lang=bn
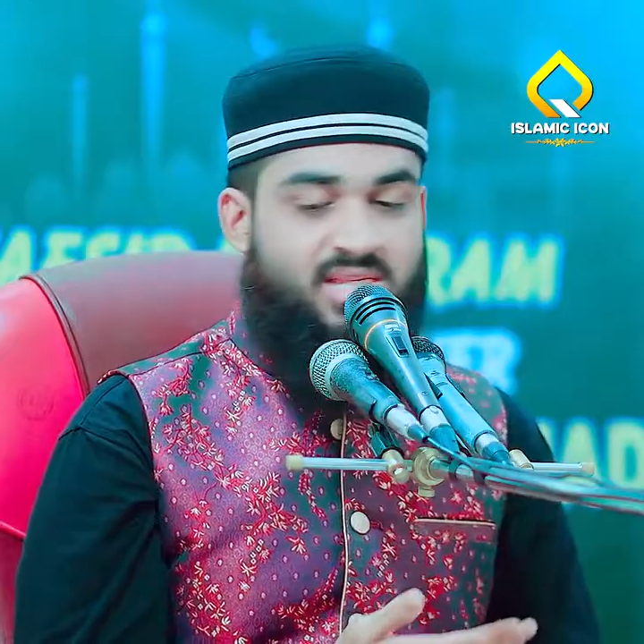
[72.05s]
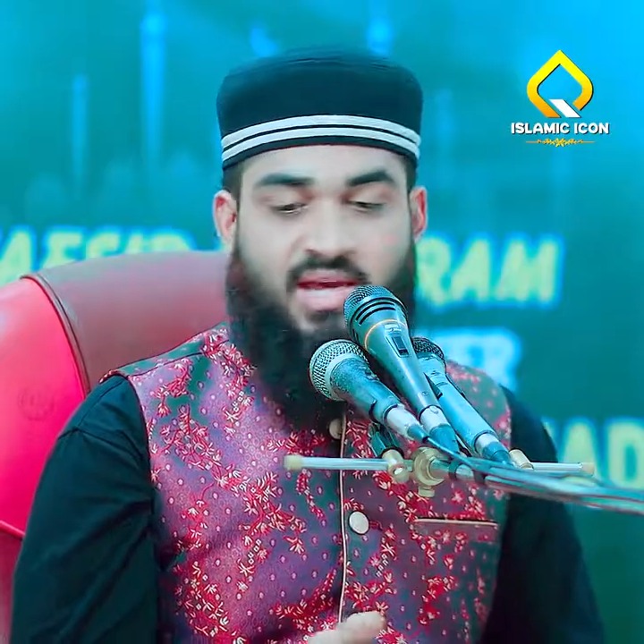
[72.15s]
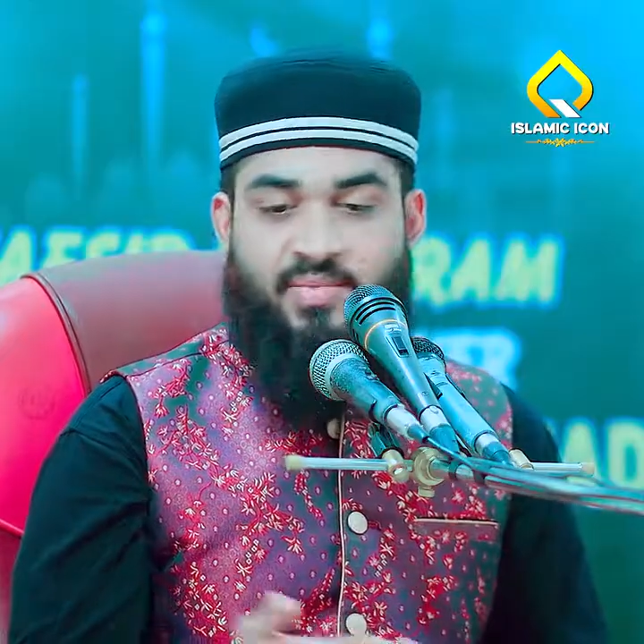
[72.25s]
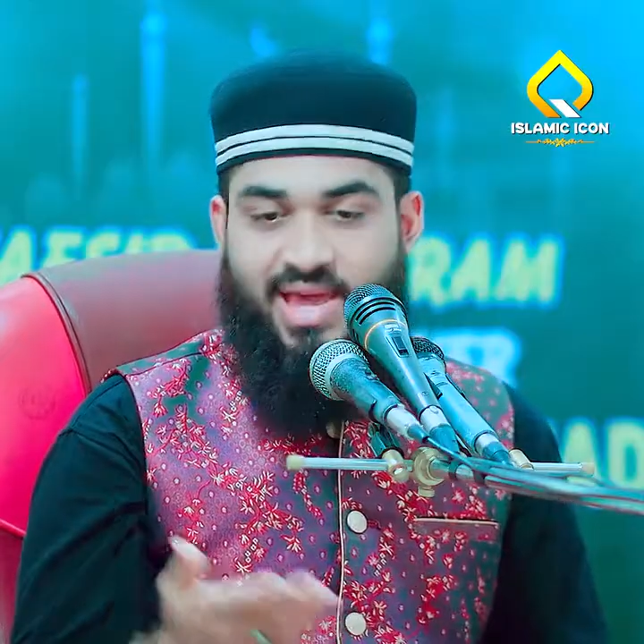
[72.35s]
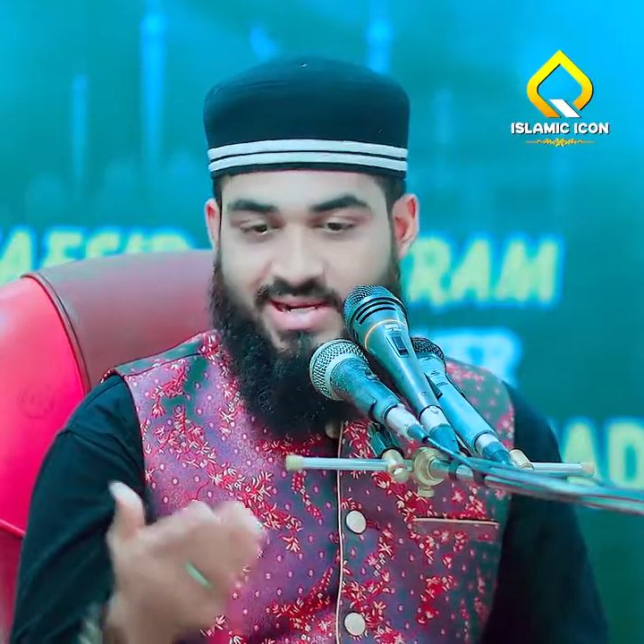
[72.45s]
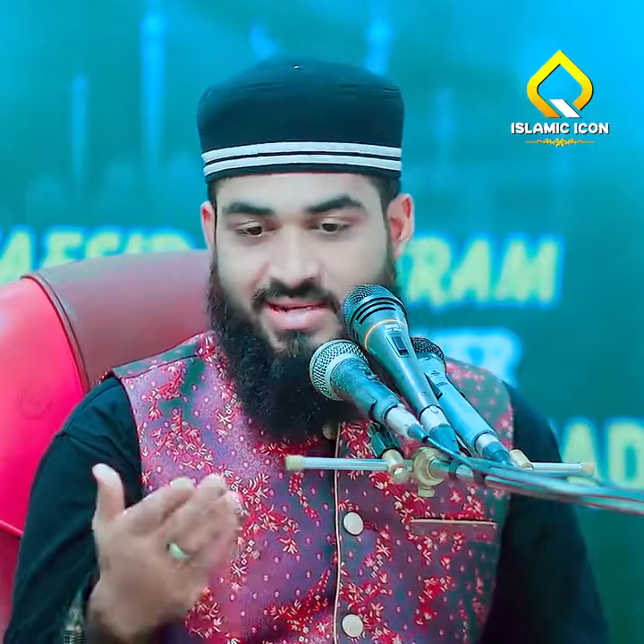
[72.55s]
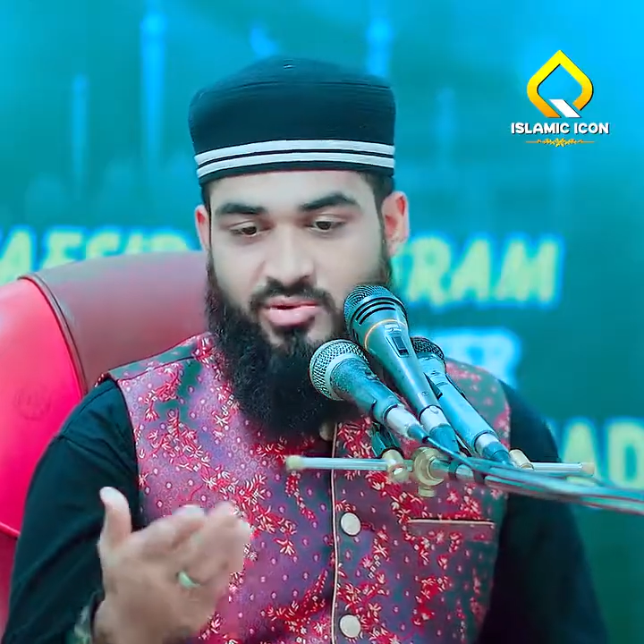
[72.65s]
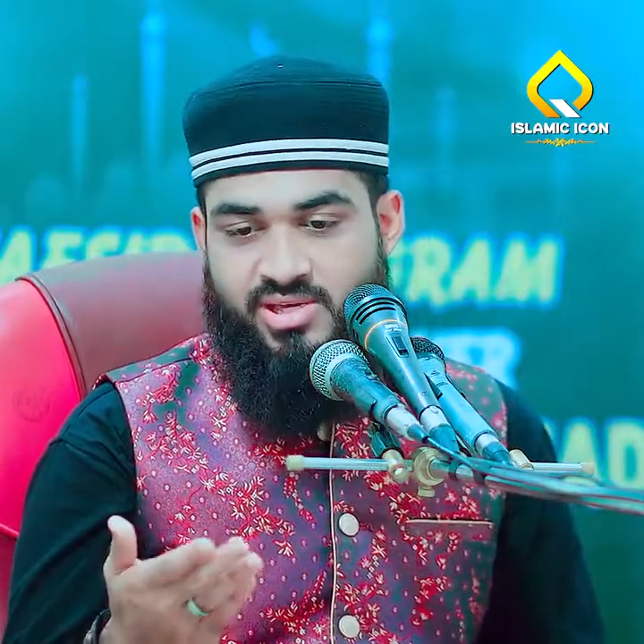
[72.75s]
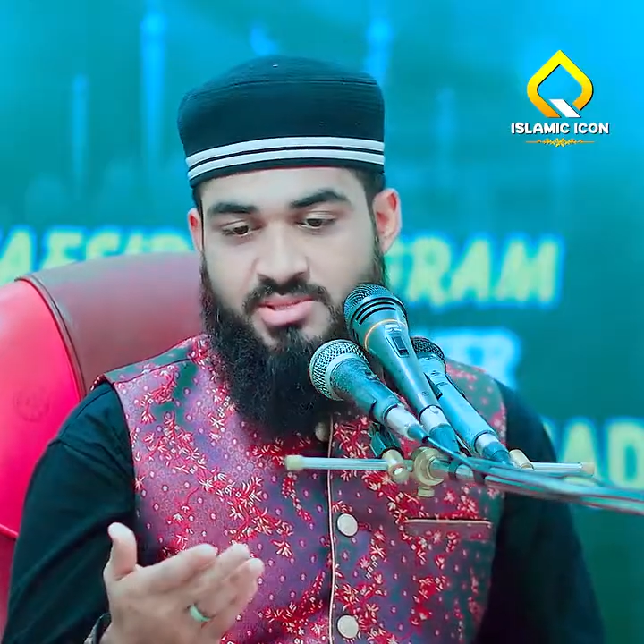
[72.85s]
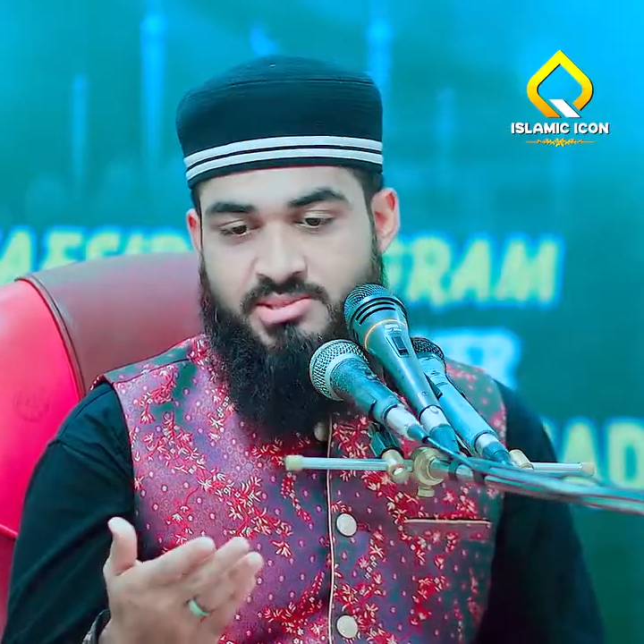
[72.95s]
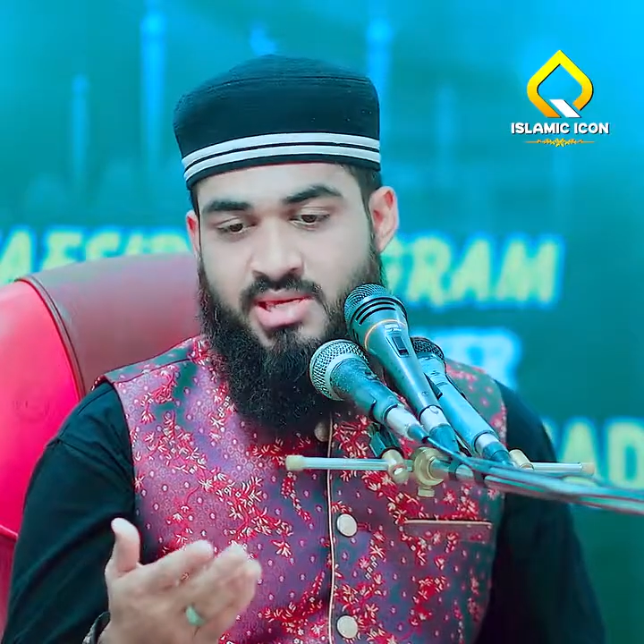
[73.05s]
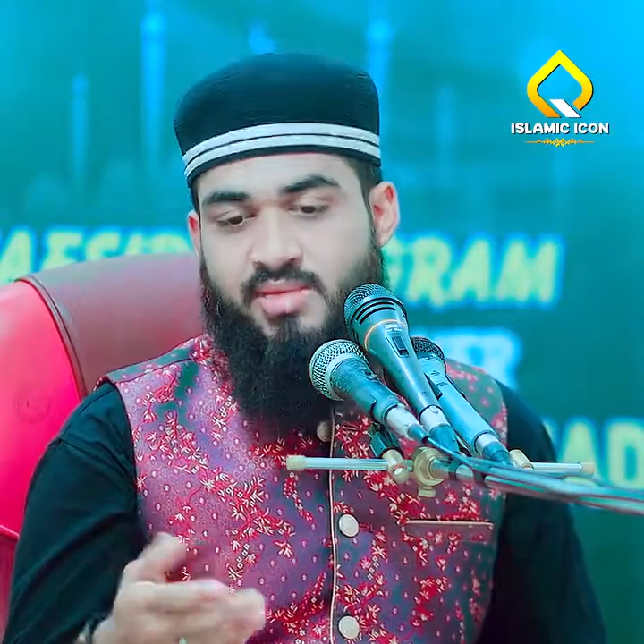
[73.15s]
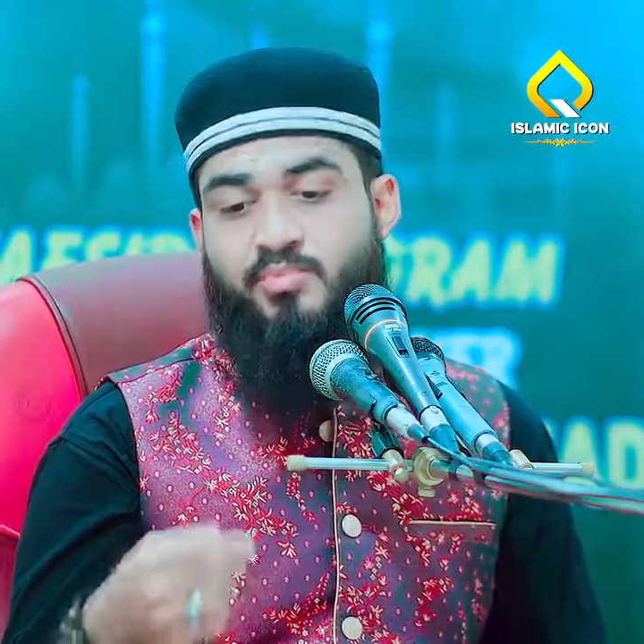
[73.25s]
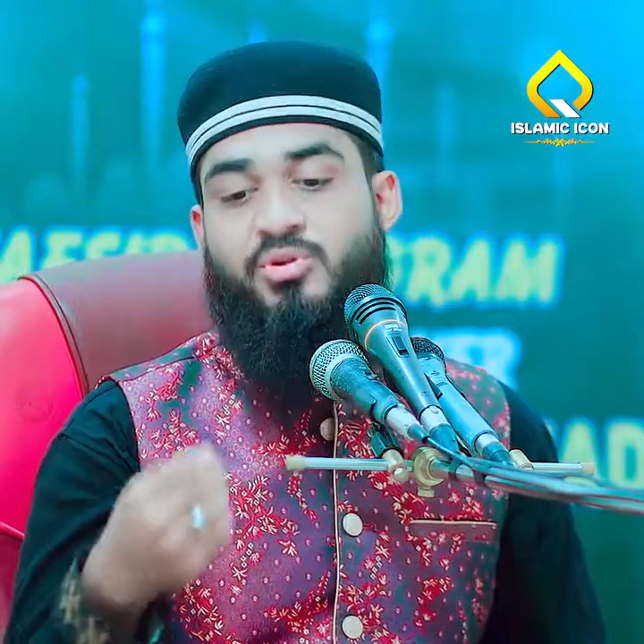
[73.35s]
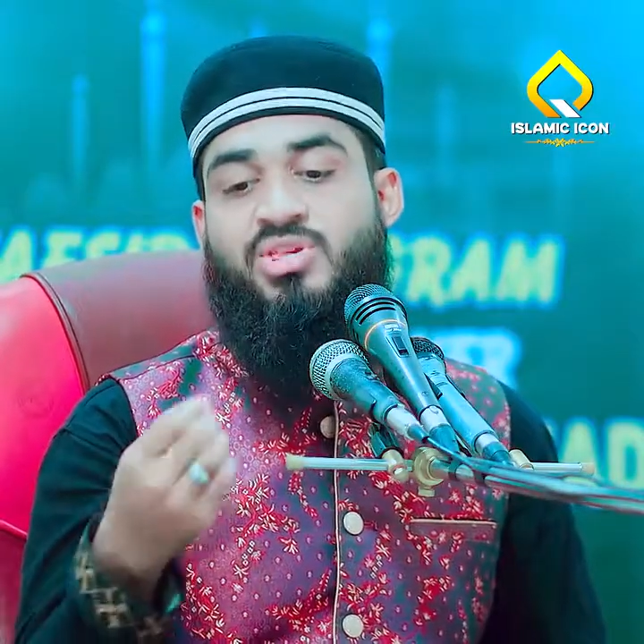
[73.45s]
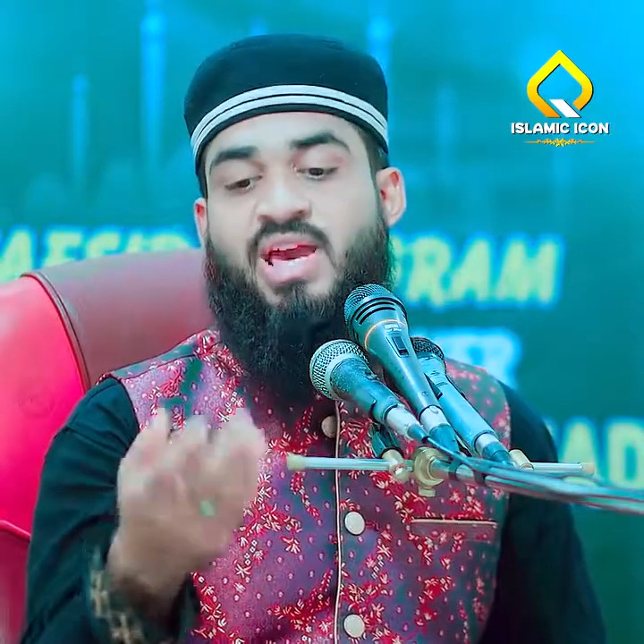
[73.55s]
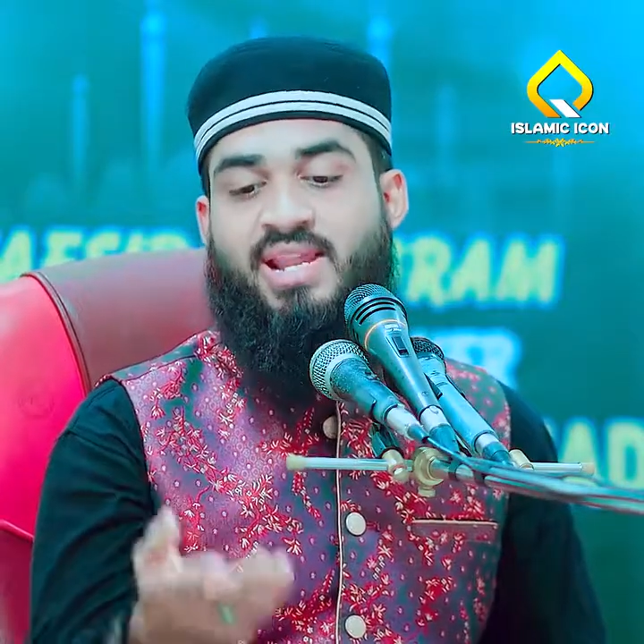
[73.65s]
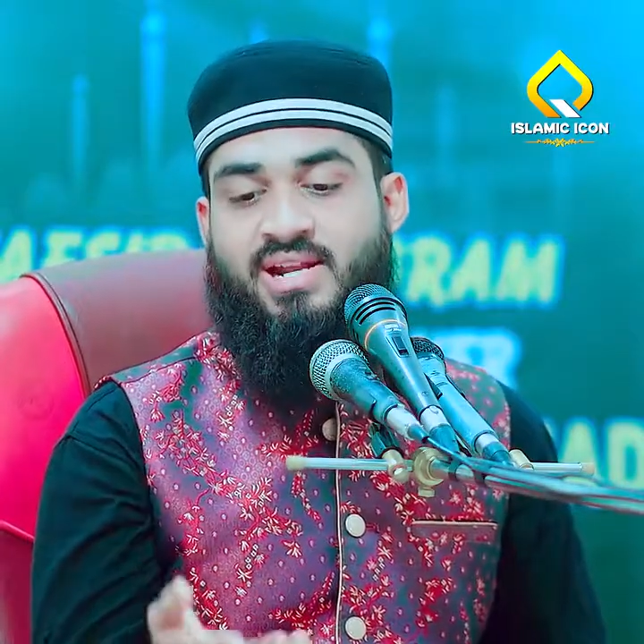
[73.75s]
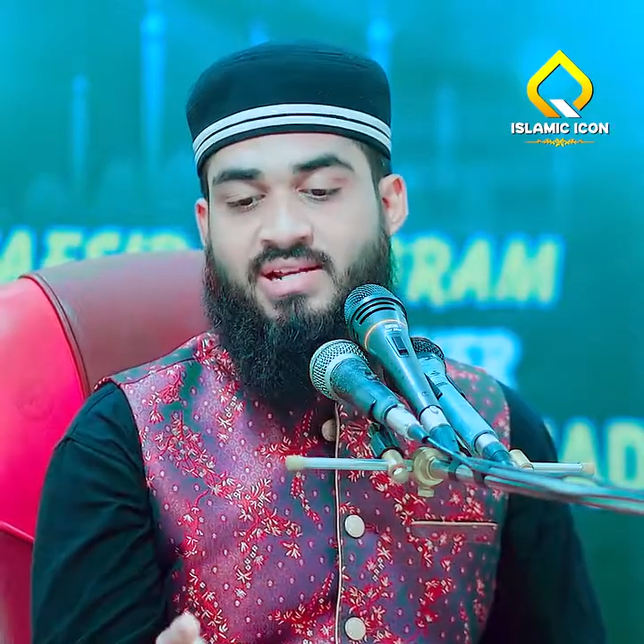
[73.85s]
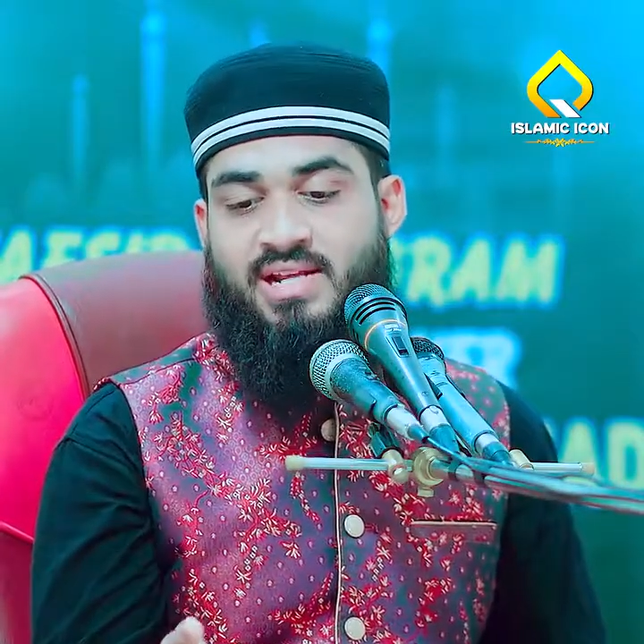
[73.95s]
স্বামী একটা বোঝাইছে বুঝে
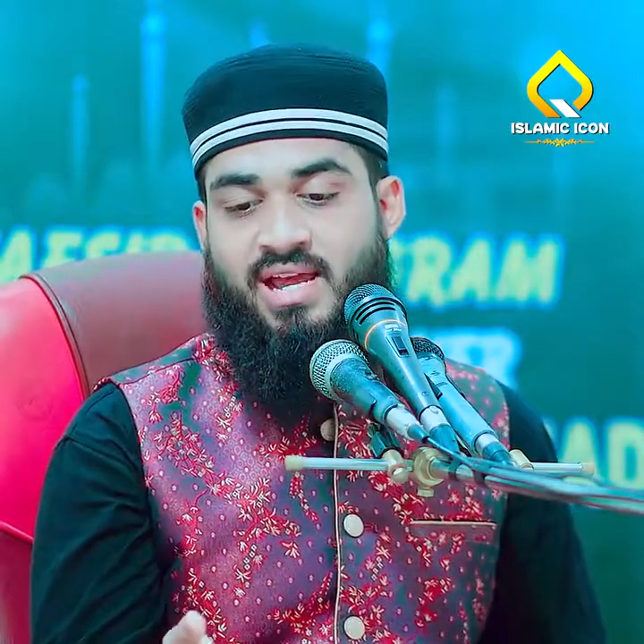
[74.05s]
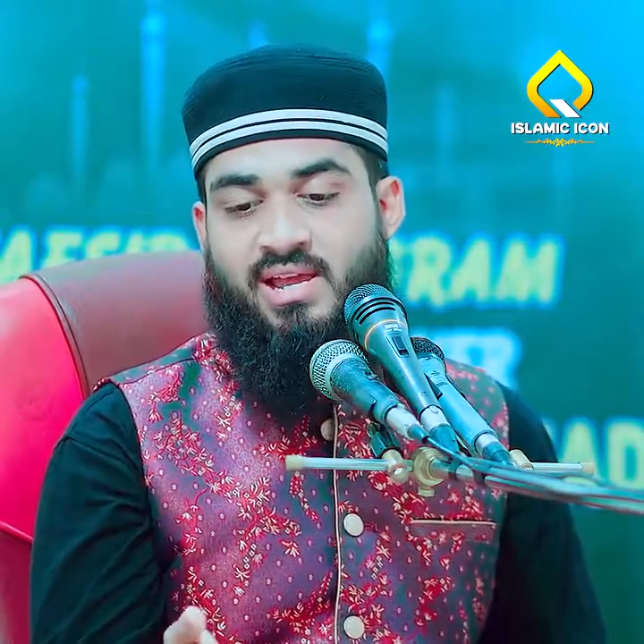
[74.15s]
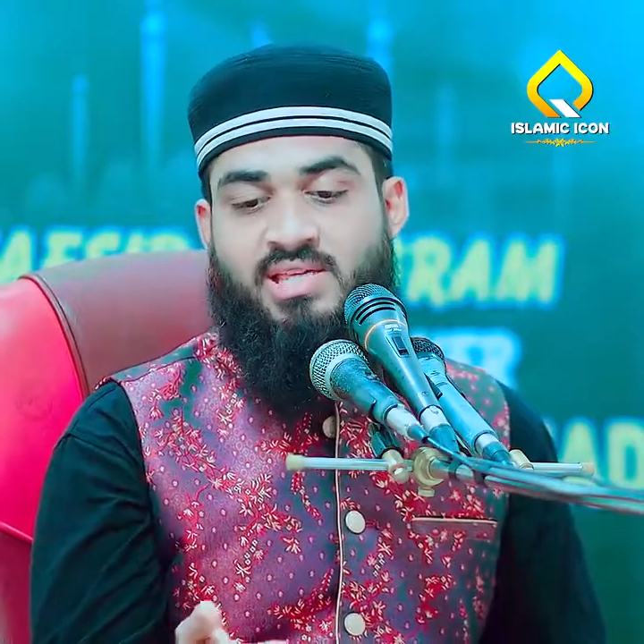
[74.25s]
আর একটা